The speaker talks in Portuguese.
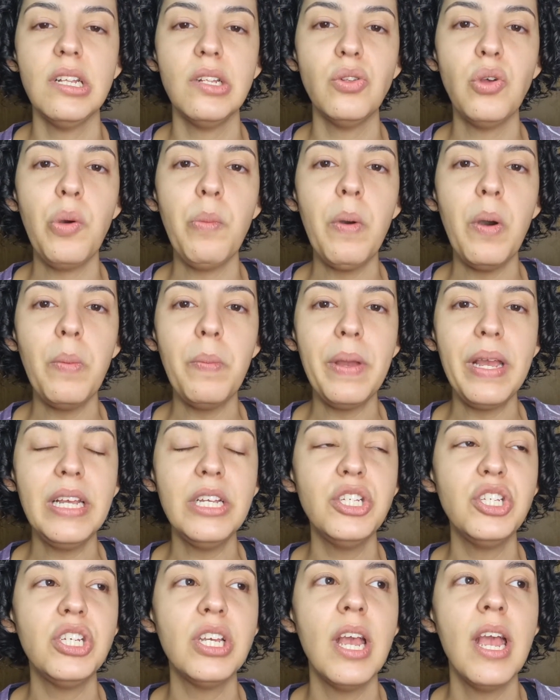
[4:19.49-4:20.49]

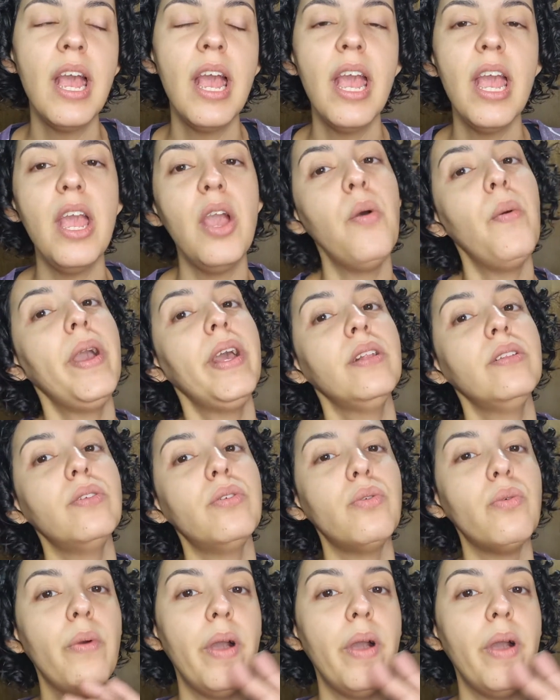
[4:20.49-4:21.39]
Normalmente, eu entro com